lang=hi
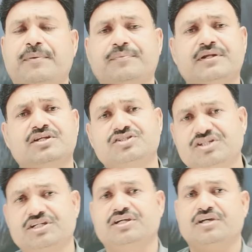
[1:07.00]
अपने
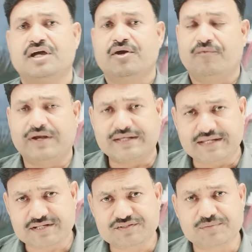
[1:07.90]
नज़दीकी
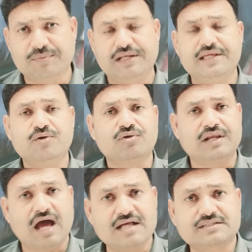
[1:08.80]
वेटनेरियन से मिलिए और
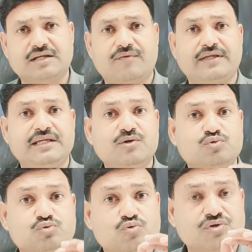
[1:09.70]
इलाज करवाइए
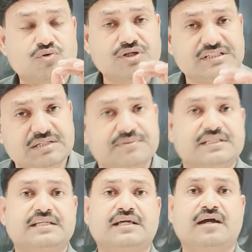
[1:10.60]
उसको किसी भी
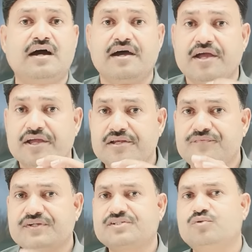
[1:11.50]
तरीके का
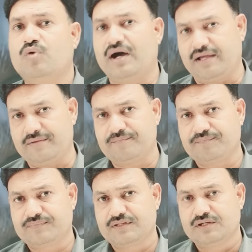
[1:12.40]
इन्फेक्शन हुआ है
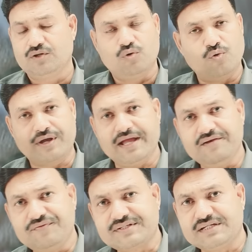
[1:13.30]
हो गया
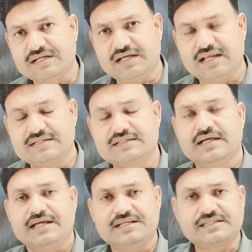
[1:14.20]
इन्फेक्शन का इलाज
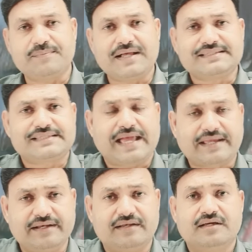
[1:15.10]
इसके बाद
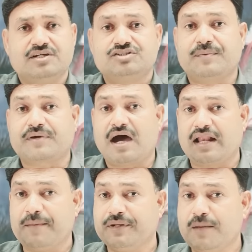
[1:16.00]
सेकंड जब
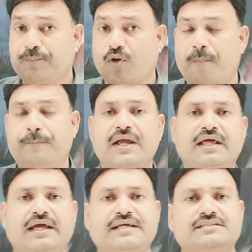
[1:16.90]
खाना पीना प्रॉपर
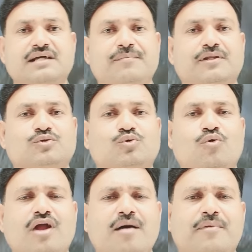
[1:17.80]
है इसका मतलब
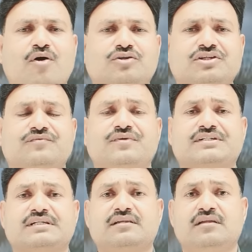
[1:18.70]
थोड़ा बहुत
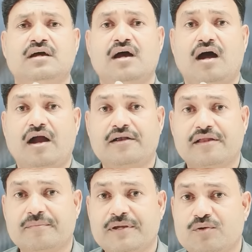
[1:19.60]
इन्फेक्शन
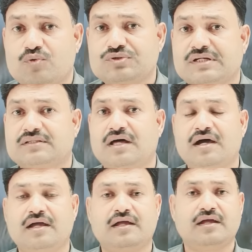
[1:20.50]
अडर में हो सकता
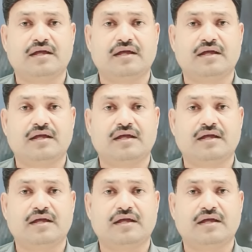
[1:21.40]
है